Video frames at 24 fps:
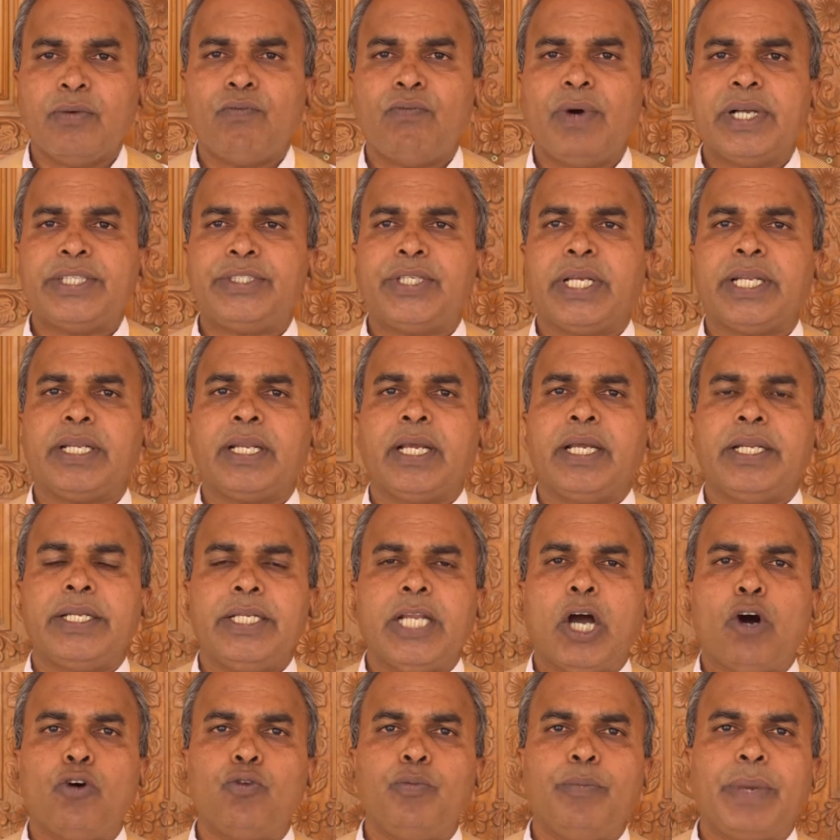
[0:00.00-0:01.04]
वचन
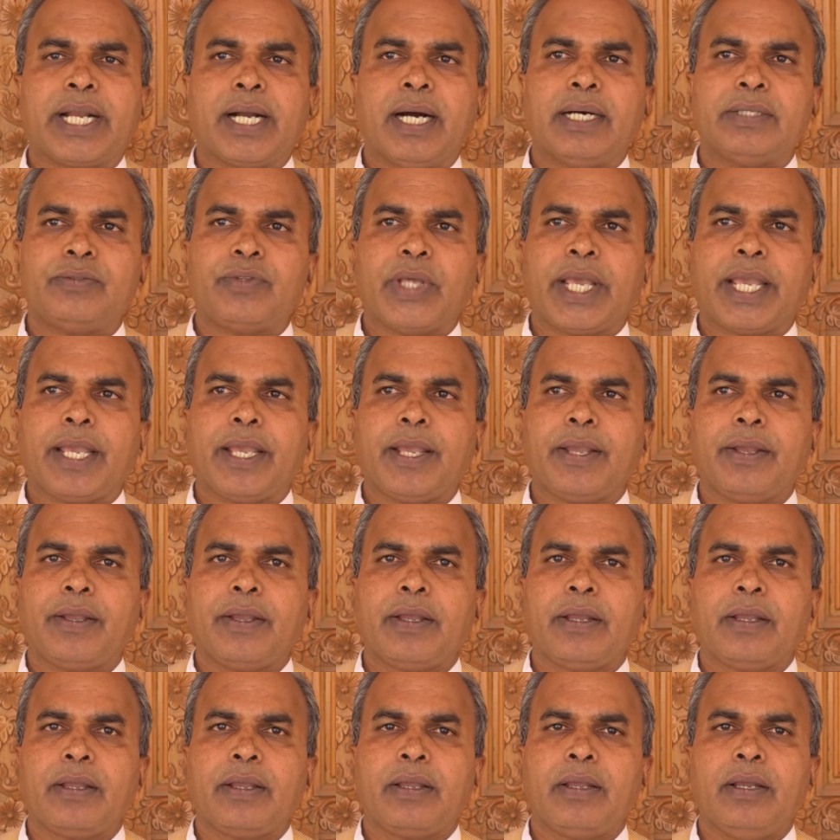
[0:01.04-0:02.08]
नौ में कहते हैं
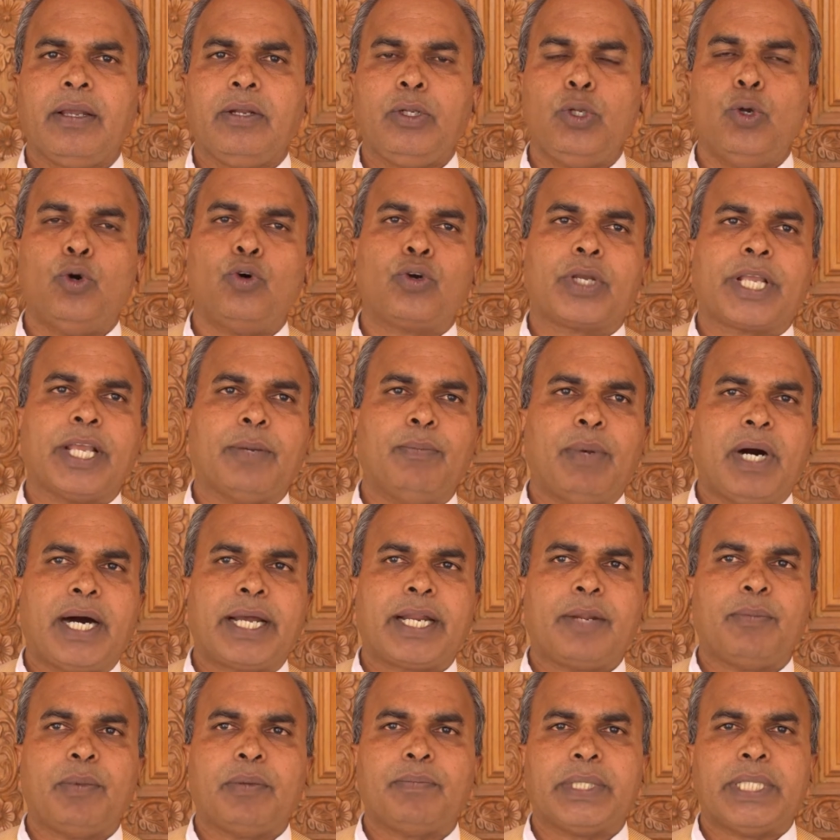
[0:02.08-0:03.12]
नौ के बारे
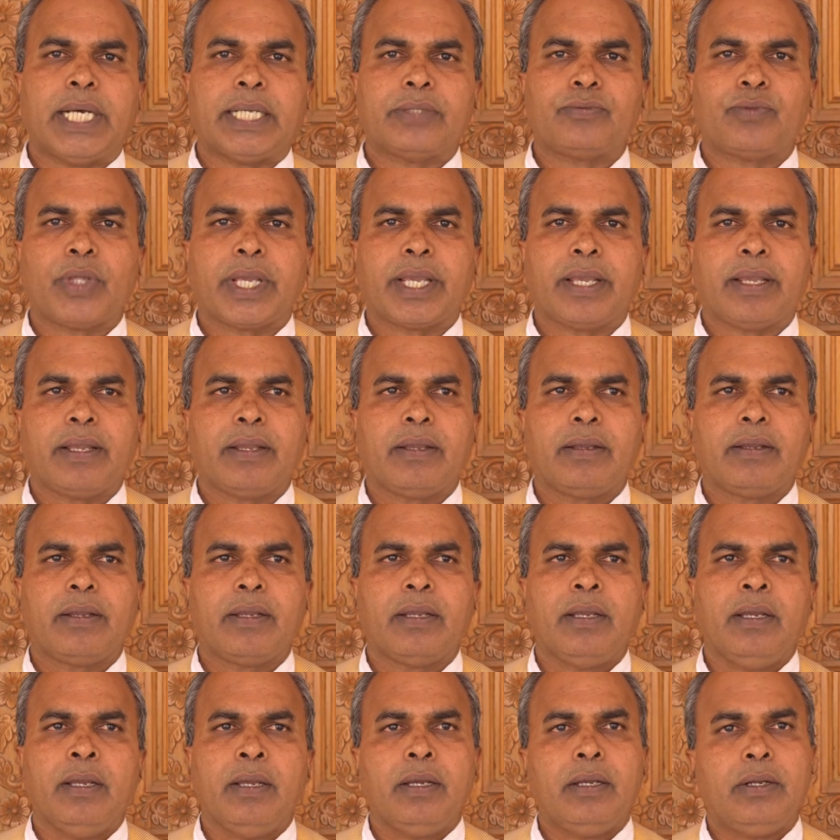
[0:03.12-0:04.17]
में बताते हैं
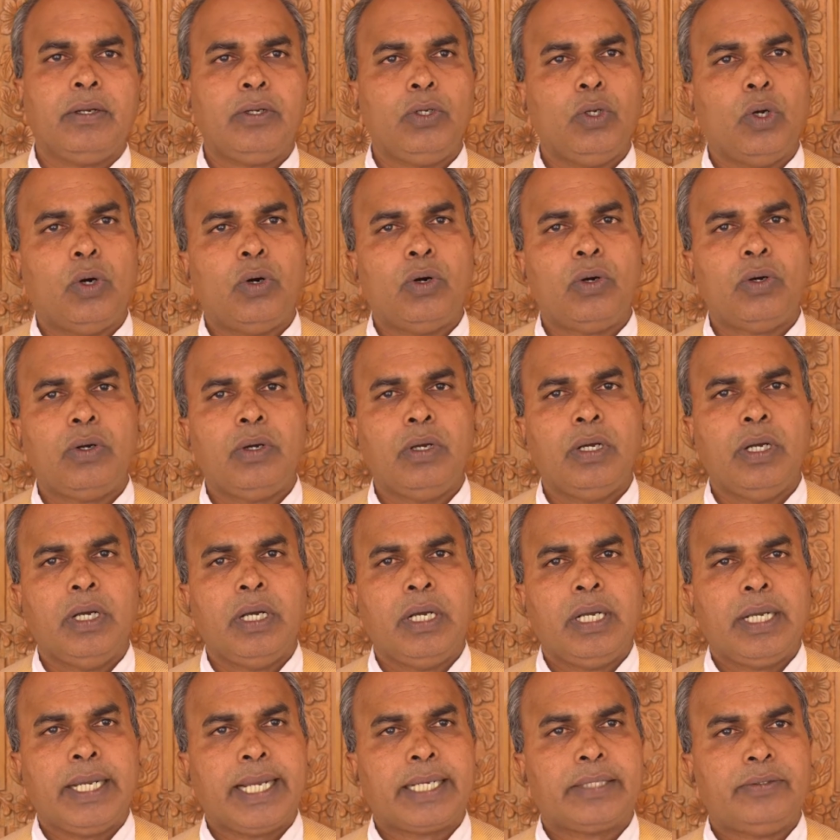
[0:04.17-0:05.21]
नौ
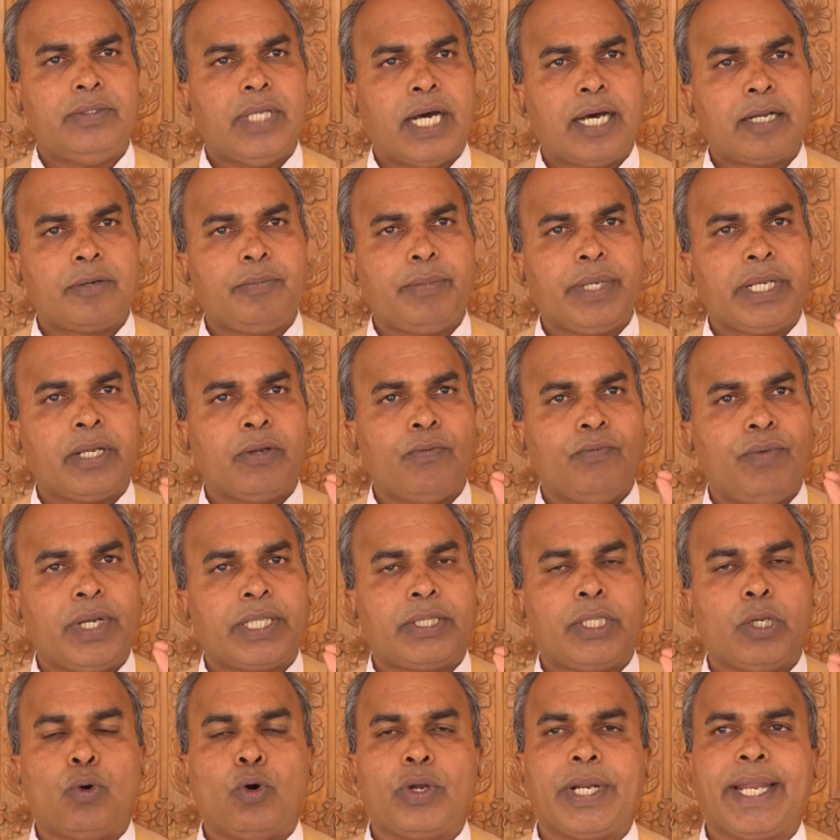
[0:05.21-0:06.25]
एक धार्मिक
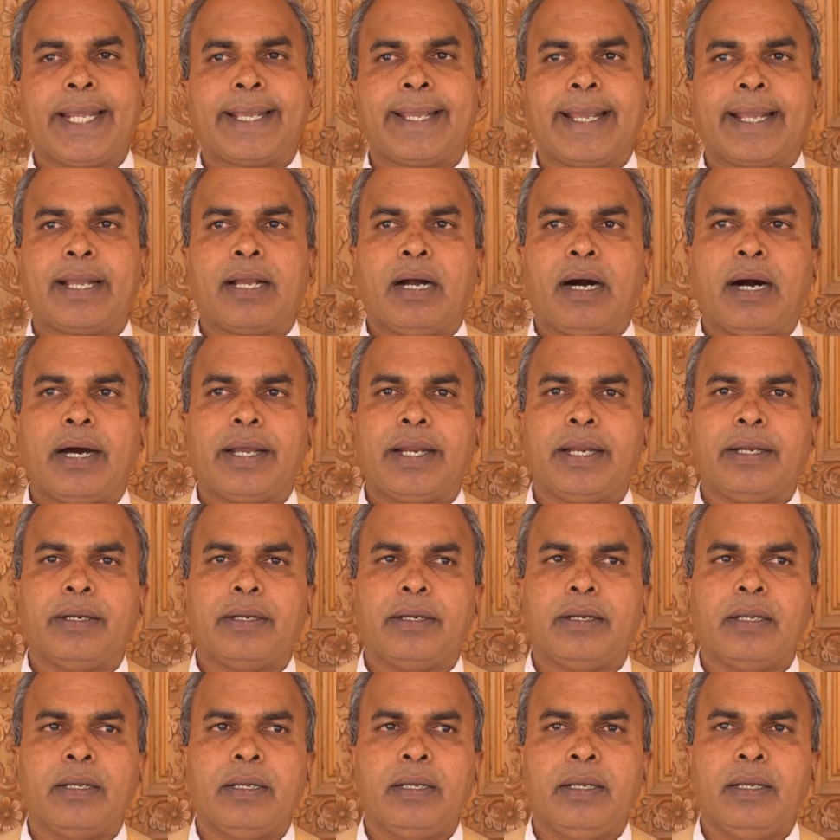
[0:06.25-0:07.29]
व्यक्ति होने के कारण
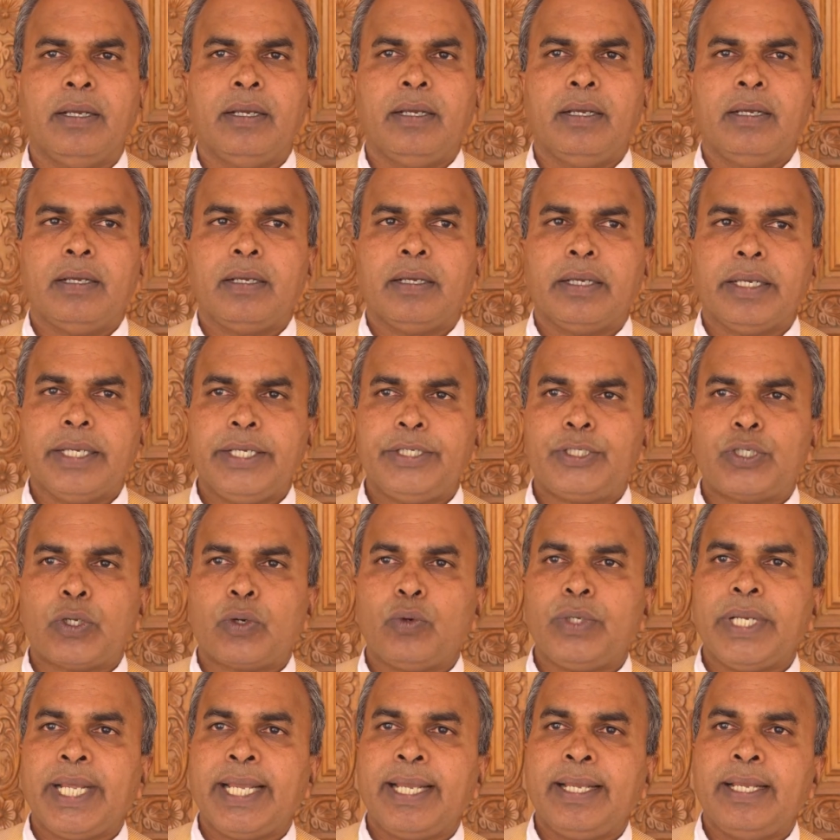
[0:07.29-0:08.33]
ईश्वर
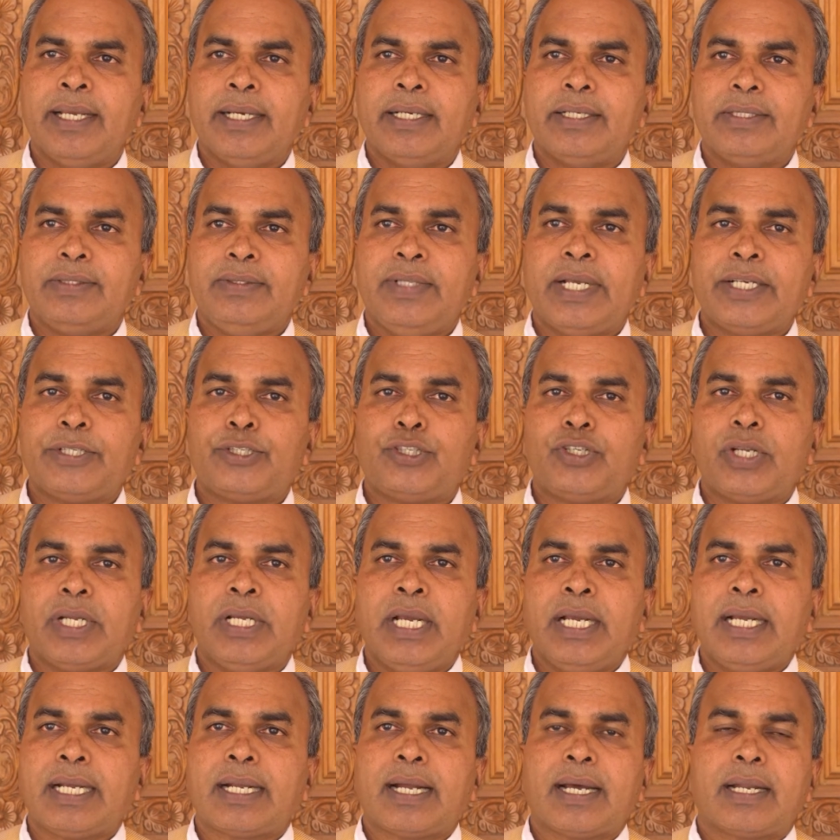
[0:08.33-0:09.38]
ने नष्ट
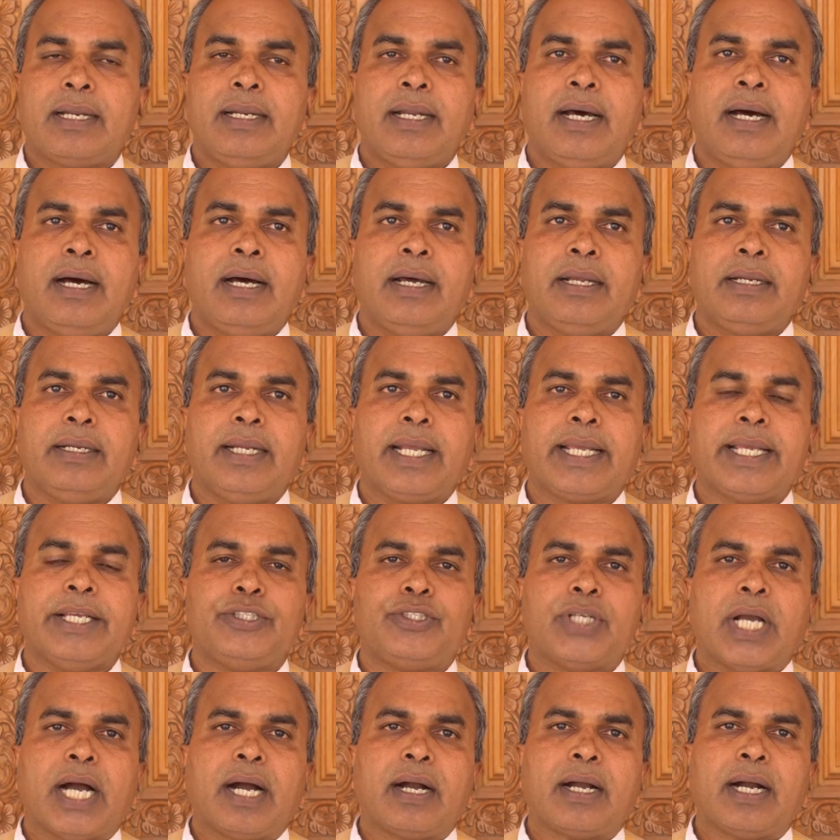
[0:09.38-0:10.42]
करना नहीं
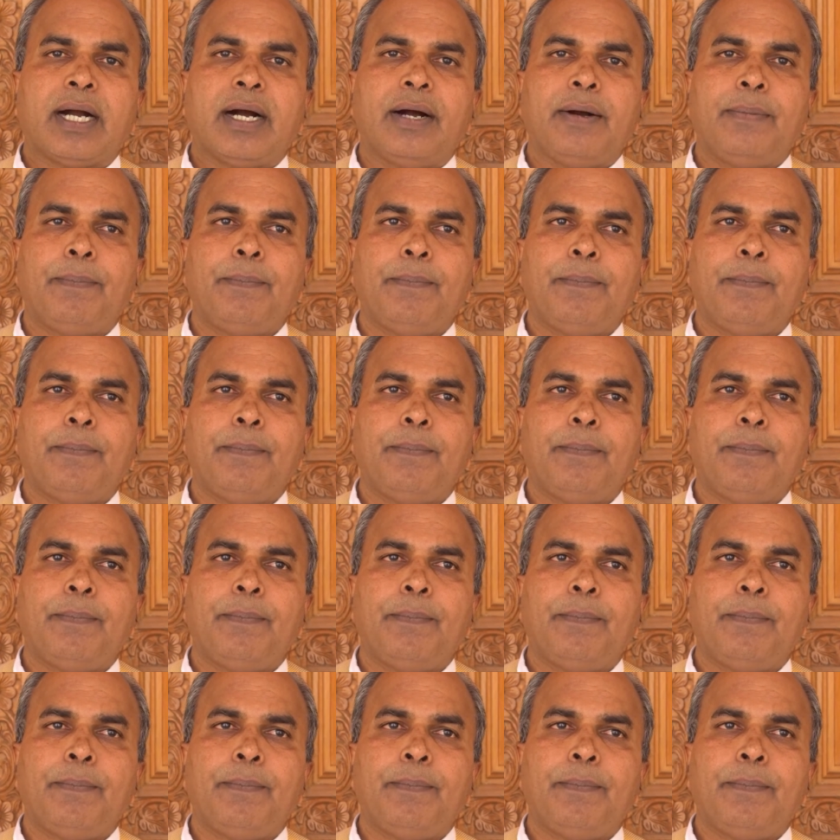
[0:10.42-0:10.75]
चाहा